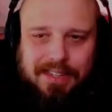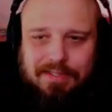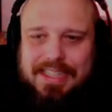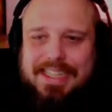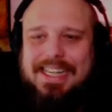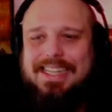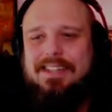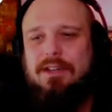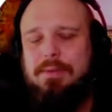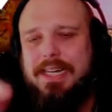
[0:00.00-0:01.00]
Wenn die
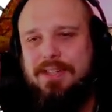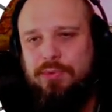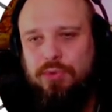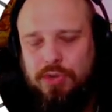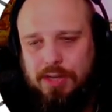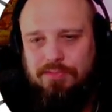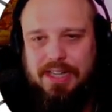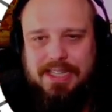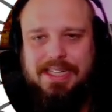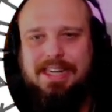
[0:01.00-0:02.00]
jetzt noch mit dazugekommen
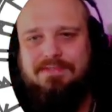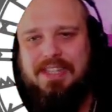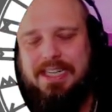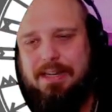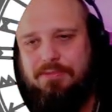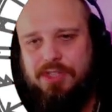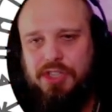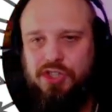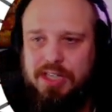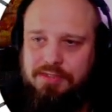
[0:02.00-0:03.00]
wären, dann hätten wir den Kampf
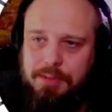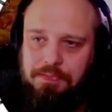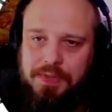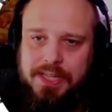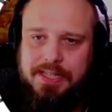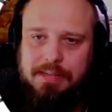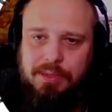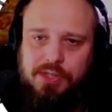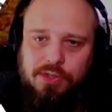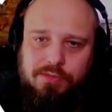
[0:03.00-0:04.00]
nicht geschafft. Es ist
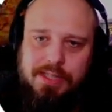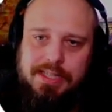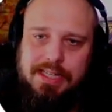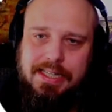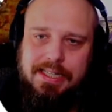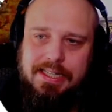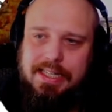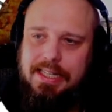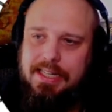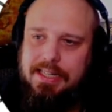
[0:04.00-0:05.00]
nämlich so, wir sehen jetzt
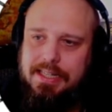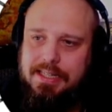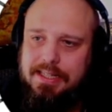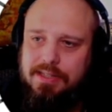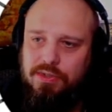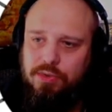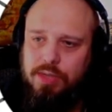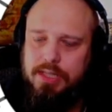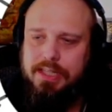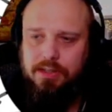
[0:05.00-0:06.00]
hier, dass es
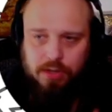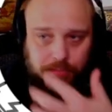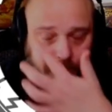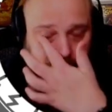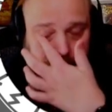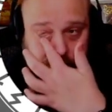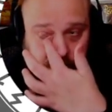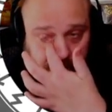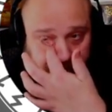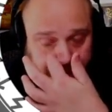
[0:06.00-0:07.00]
nur die Gruppe ist
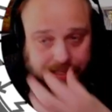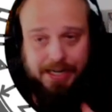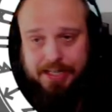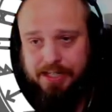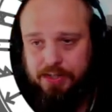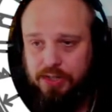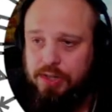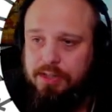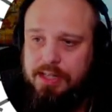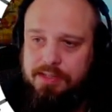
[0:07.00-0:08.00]
und nicht die andere
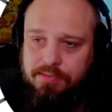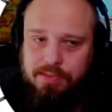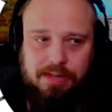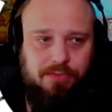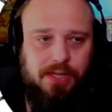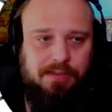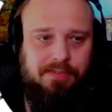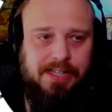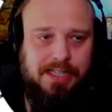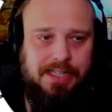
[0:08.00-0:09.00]
noch. Das, da wär,
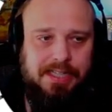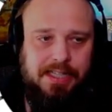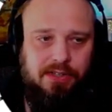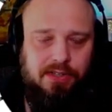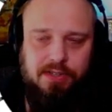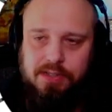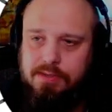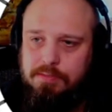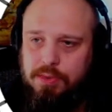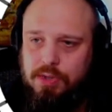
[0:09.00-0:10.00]
wäre dann hier noch ein
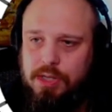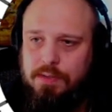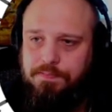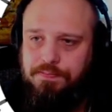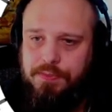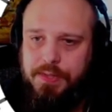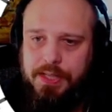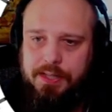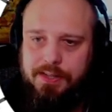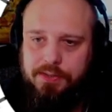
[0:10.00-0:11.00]
Symbol.
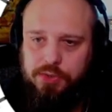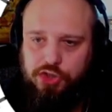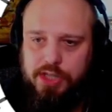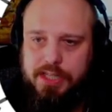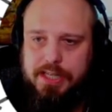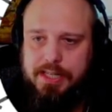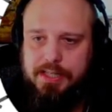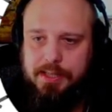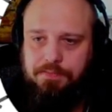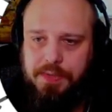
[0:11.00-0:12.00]
So eine
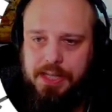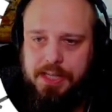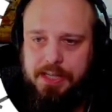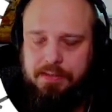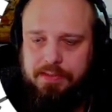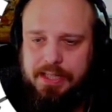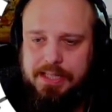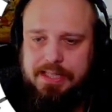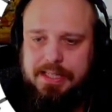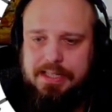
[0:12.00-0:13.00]
Standarte.
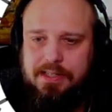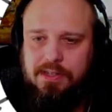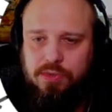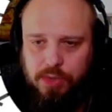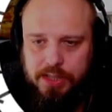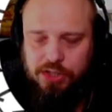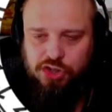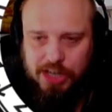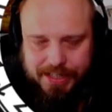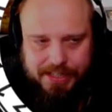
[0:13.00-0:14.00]
Hier sind jetzt nur die
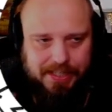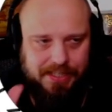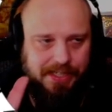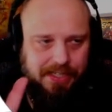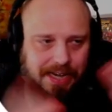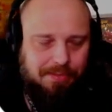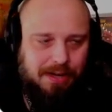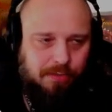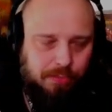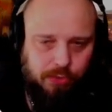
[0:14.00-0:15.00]
Schlechten drin,
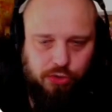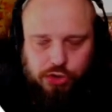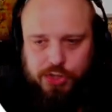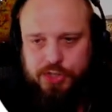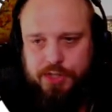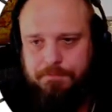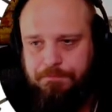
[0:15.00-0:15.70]
aber auch Bogenschützen.